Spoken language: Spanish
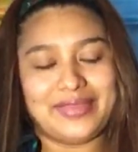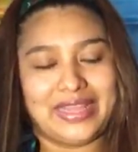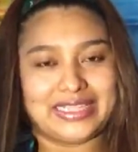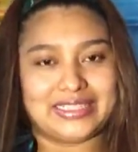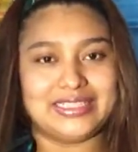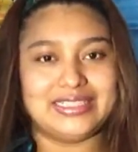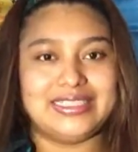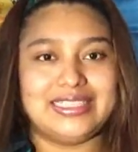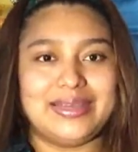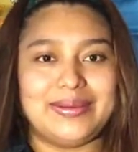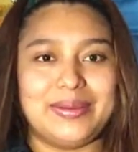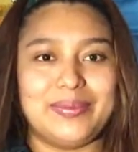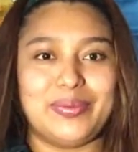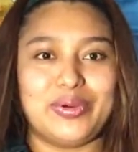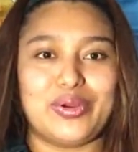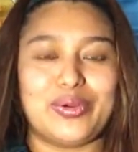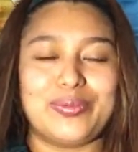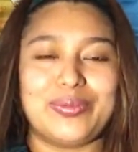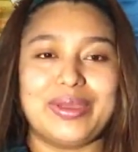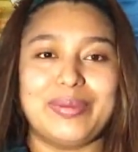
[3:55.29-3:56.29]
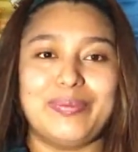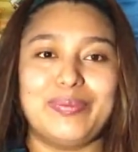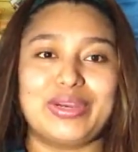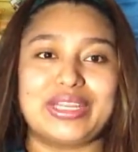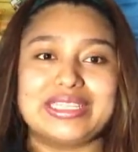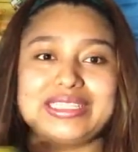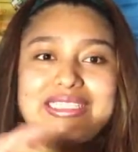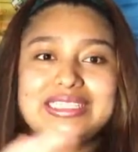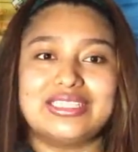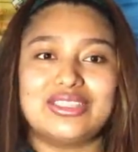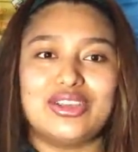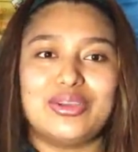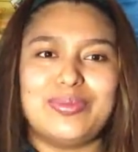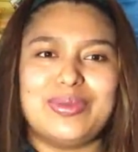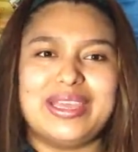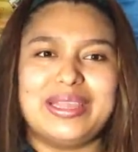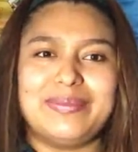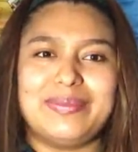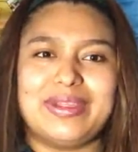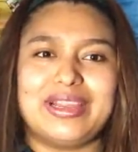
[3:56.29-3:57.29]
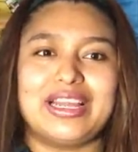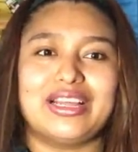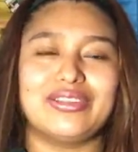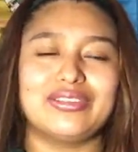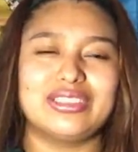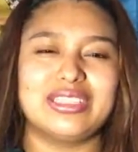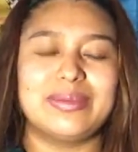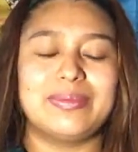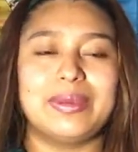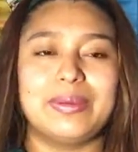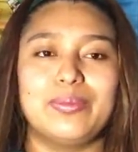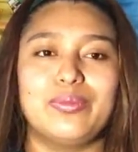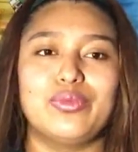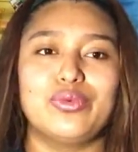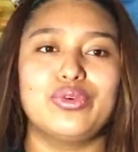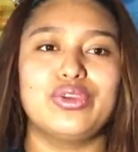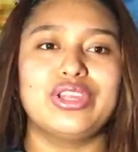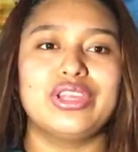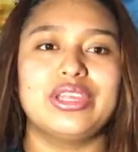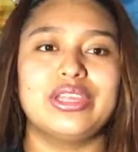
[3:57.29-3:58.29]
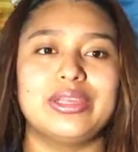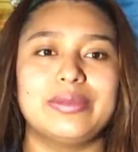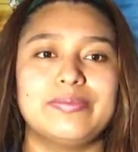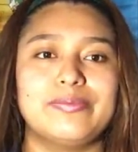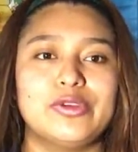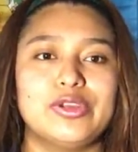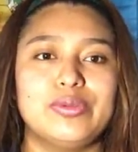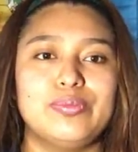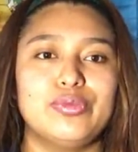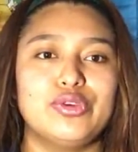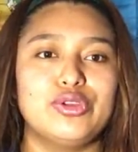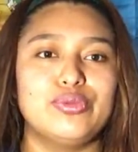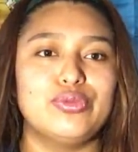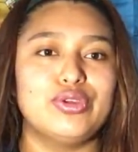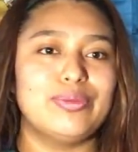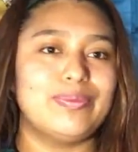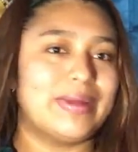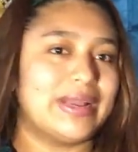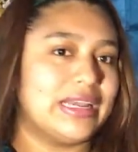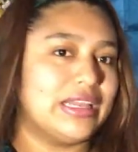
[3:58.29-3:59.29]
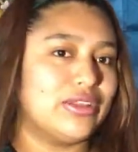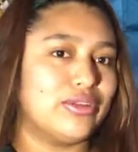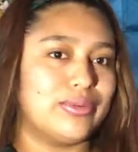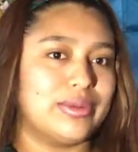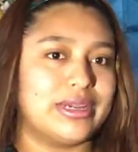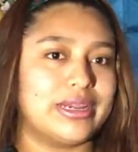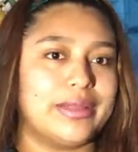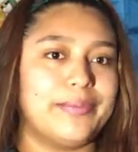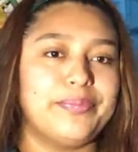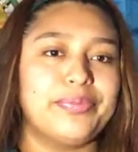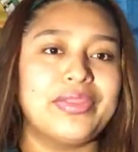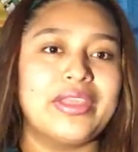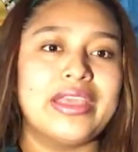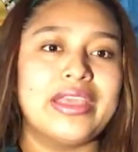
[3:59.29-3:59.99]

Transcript: Así se ve un poco bien, porque si estoy bien pegado se ve muy, muy, muy, muy pálido, ¿verdad?